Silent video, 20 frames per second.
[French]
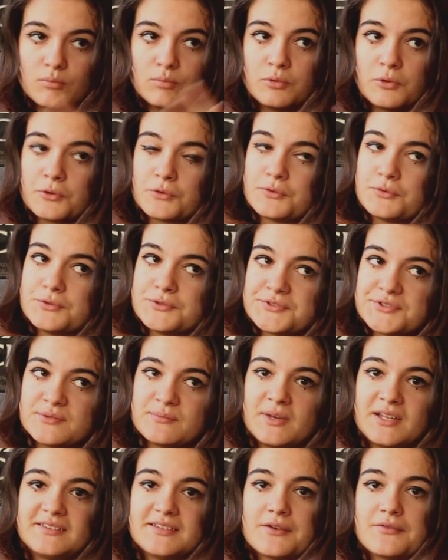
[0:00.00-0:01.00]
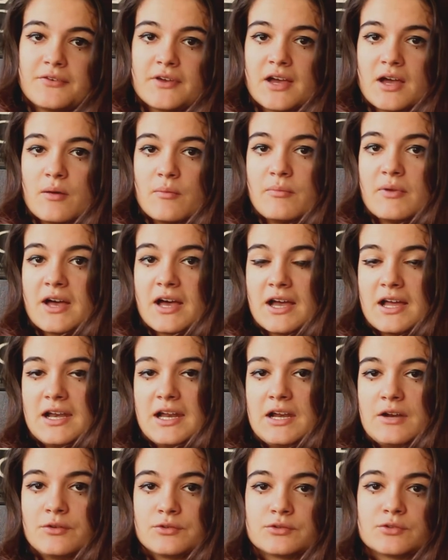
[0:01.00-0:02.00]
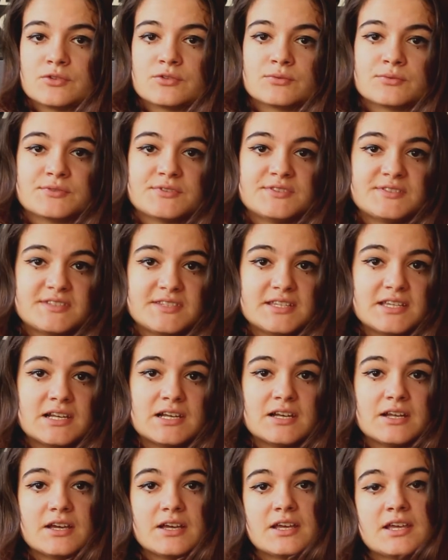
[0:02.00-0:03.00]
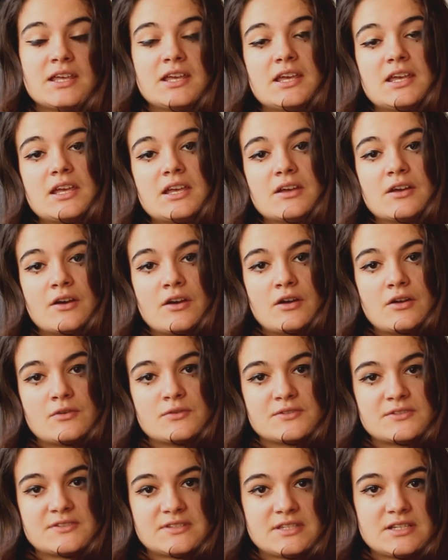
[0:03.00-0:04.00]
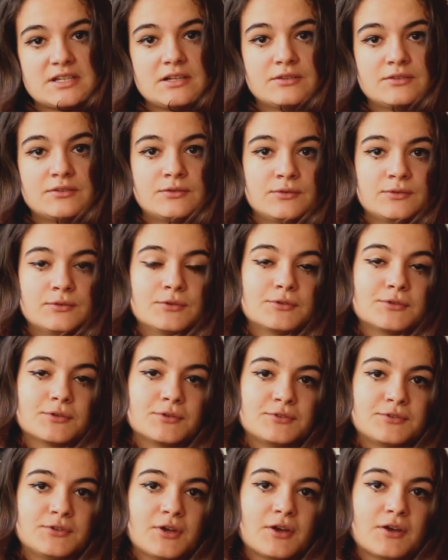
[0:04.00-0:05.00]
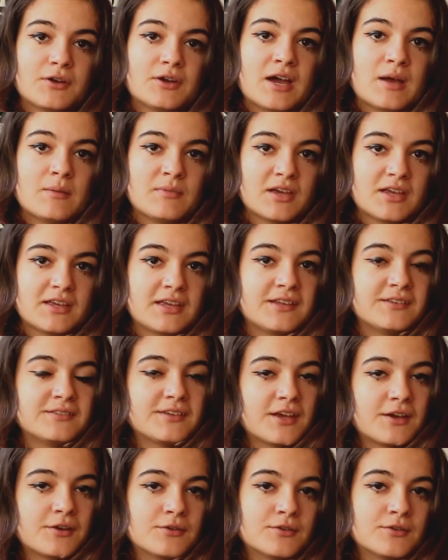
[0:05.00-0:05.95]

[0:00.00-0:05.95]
Beaucoup se mettent à faire un parallèle entre son style et euh, le style d'une autre auteure américaine très